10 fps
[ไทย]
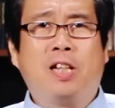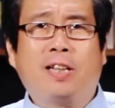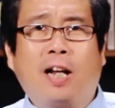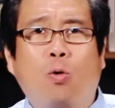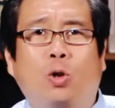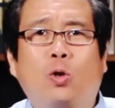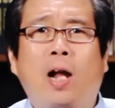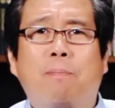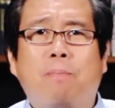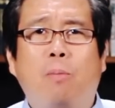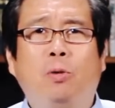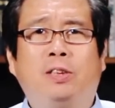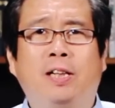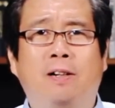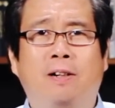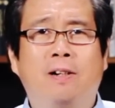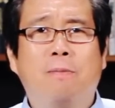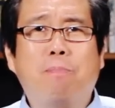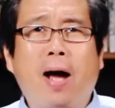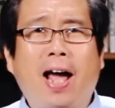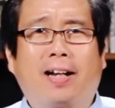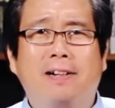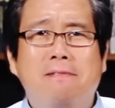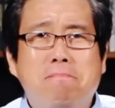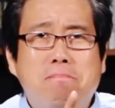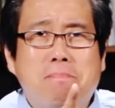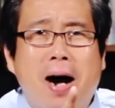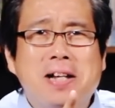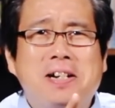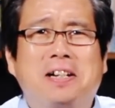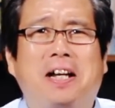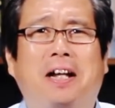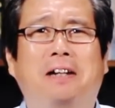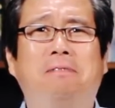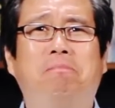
ที่ตัดหัวสุนัขป่าบุญจิน 8ไม้กางเขน